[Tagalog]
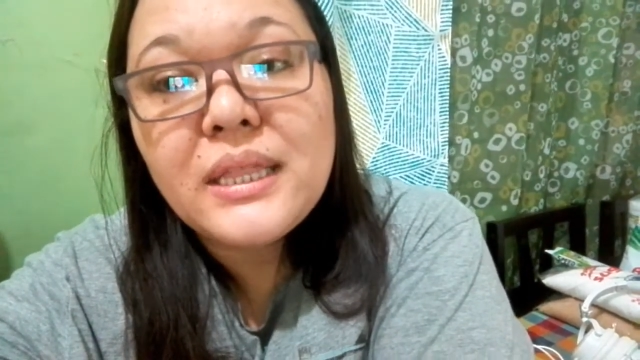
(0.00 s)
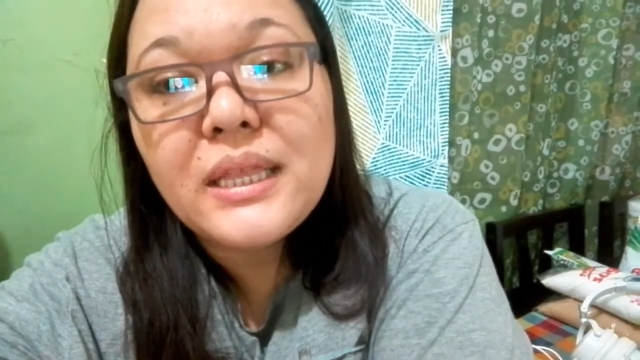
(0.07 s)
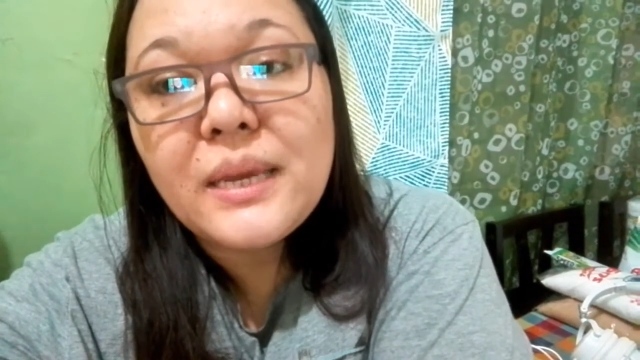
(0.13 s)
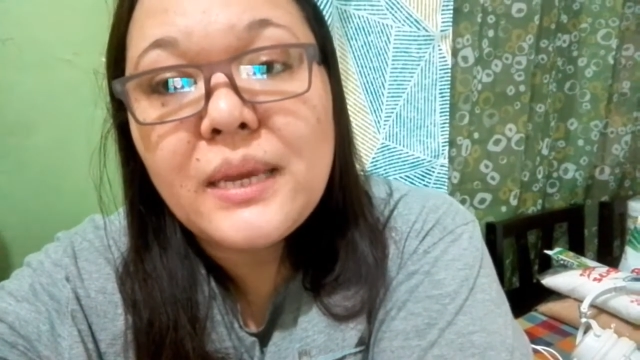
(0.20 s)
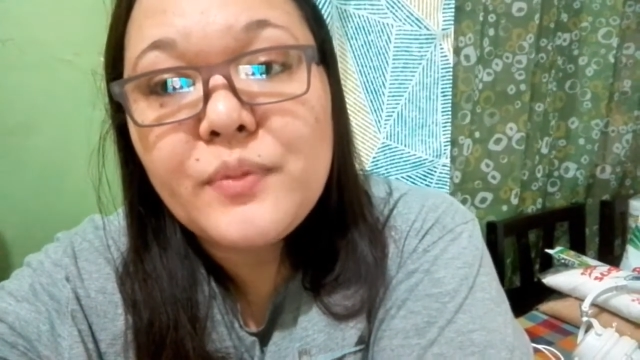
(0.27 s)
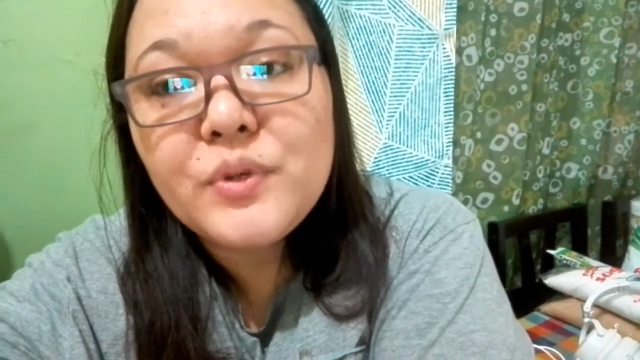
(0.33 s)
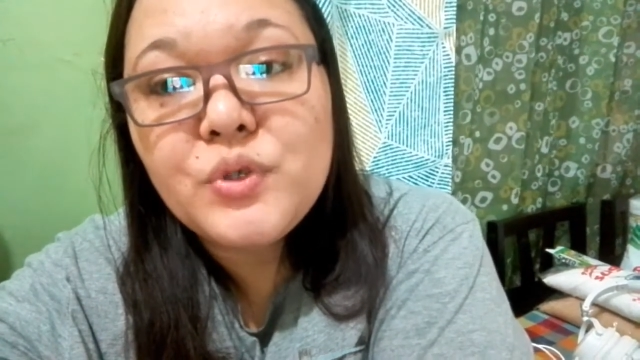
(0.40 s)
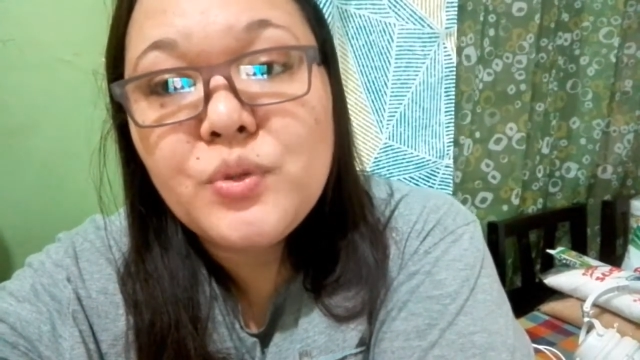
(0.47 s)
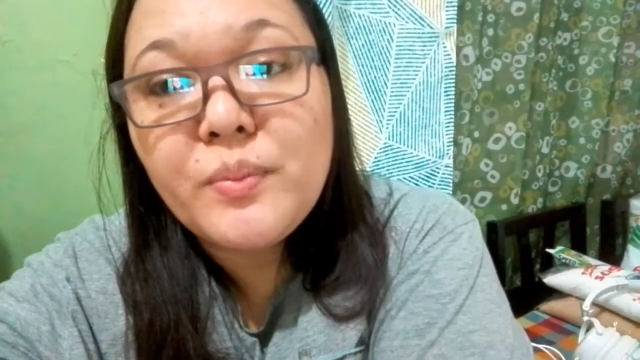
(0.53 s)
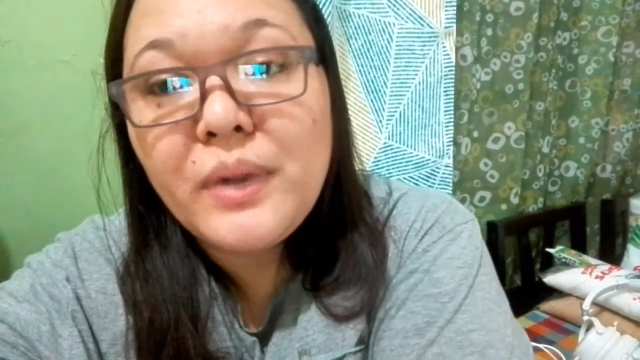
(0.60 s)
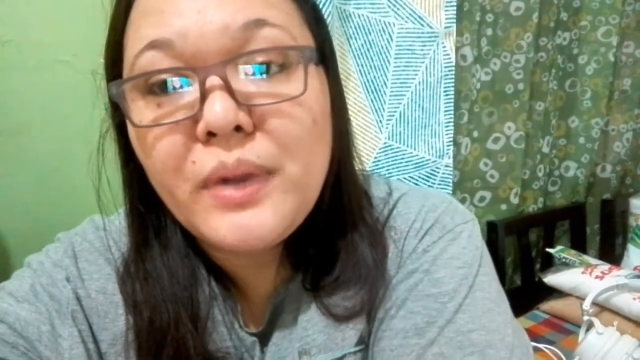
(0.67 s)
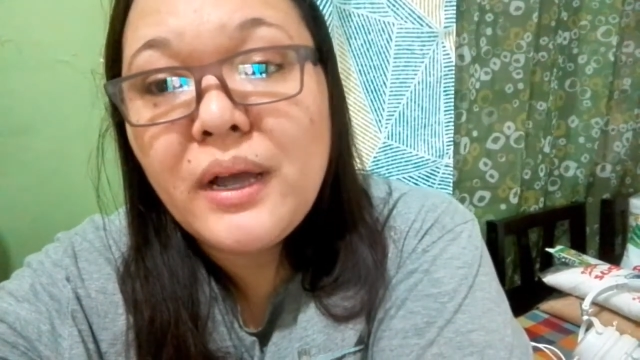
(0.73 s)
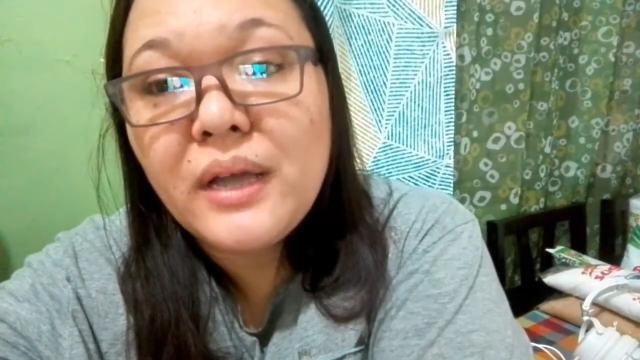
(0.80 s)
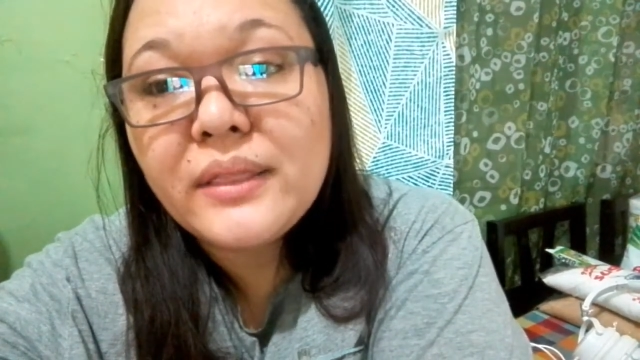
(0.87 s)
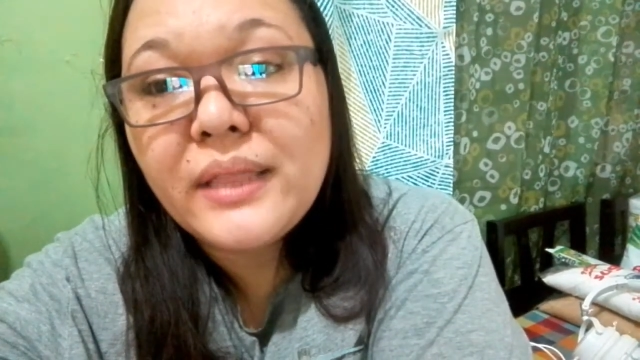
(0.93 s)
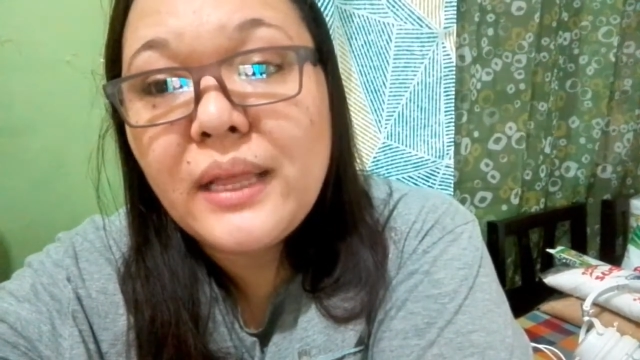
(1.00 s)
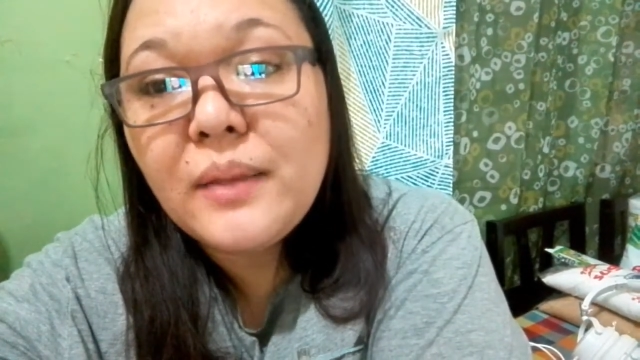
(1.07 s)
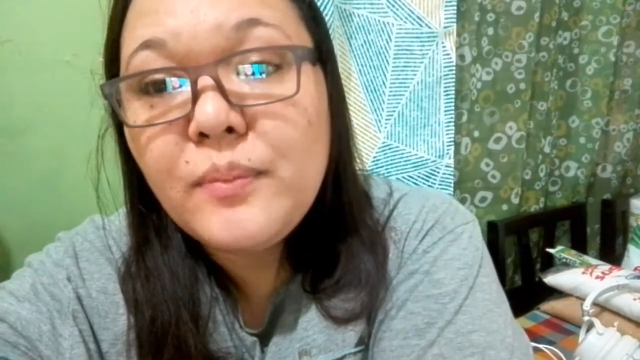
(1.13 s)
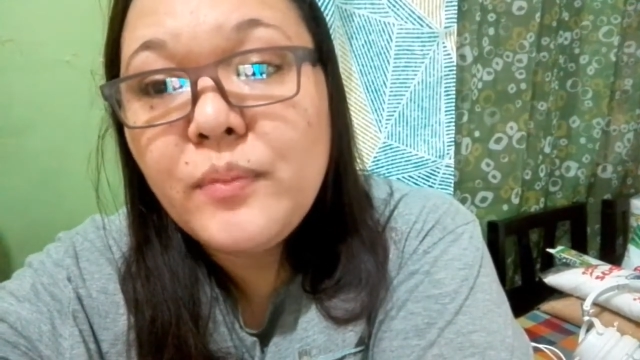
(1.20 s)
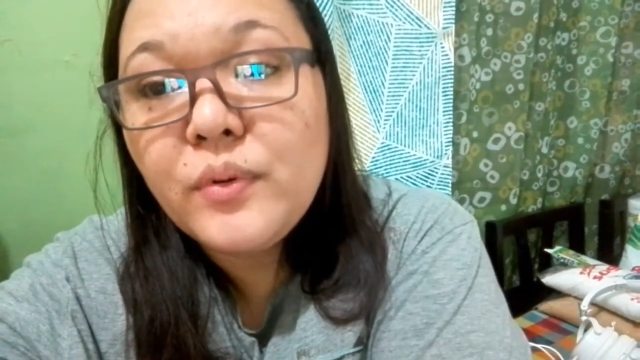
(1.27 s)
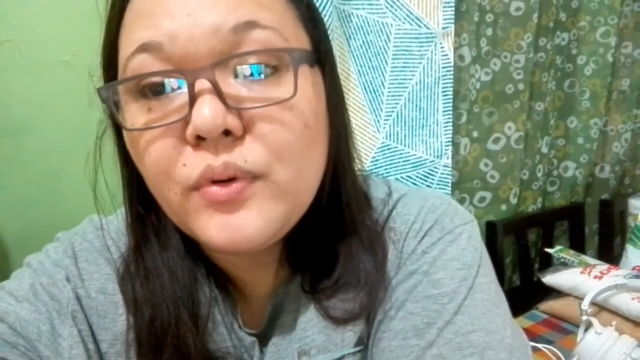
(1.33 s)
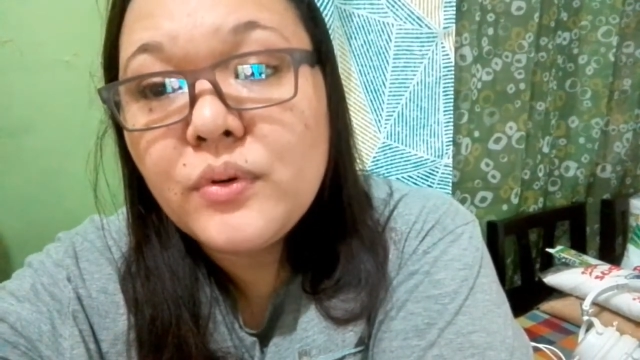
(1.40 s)
Tapos yung mga
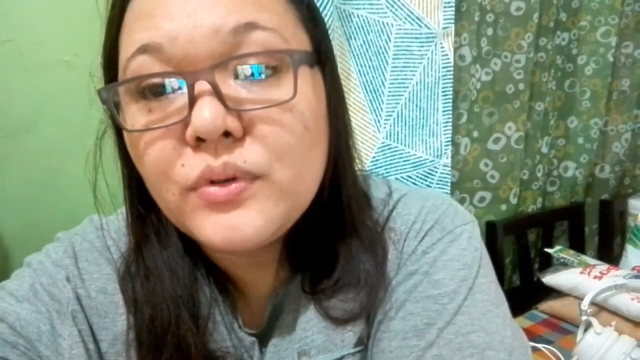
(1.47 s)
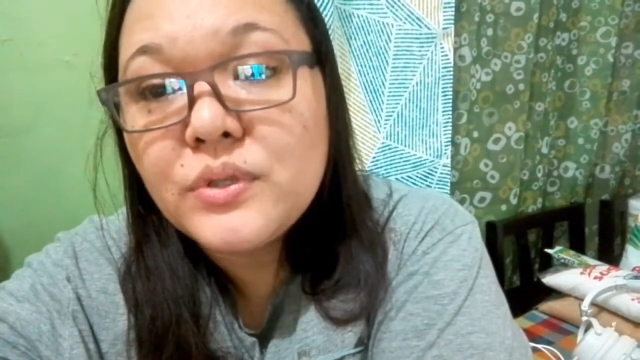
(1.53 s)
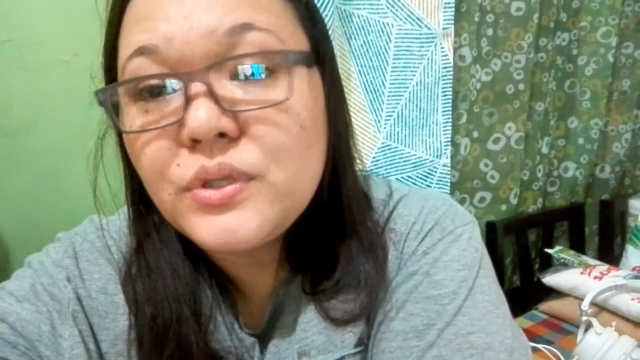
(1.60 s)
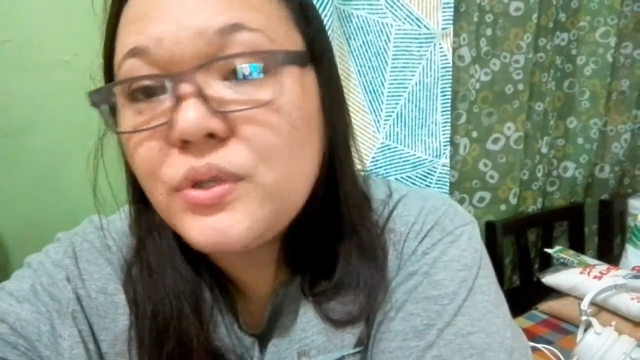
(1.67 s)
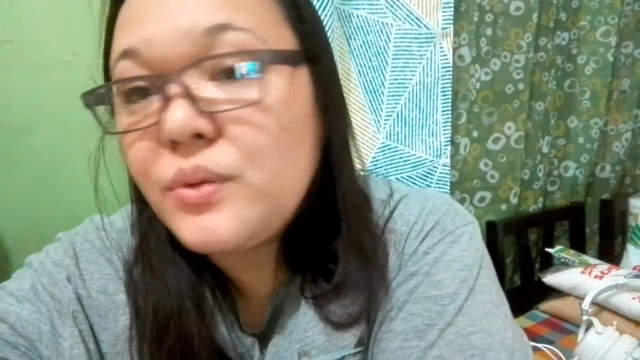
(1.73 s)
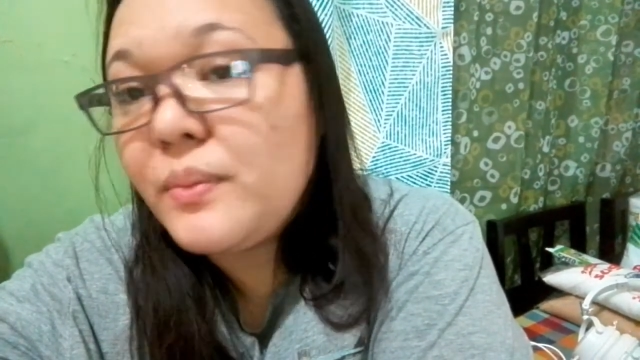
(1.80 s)
talbos,